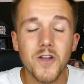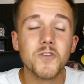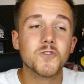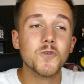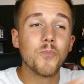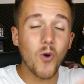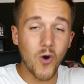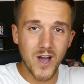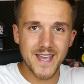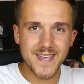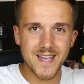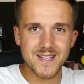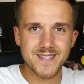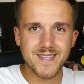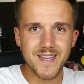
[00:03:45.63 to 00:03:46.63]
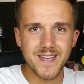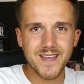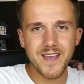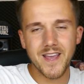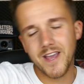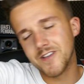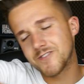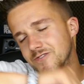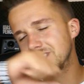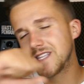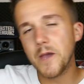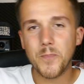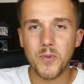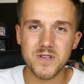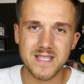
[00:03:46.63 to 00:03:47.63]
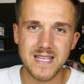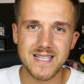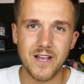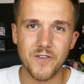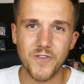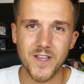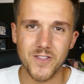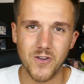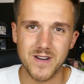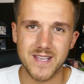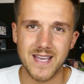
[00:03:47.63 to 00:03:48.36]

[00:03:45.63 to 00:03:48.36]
Tu prends un casier et tu déposes des affaires dans le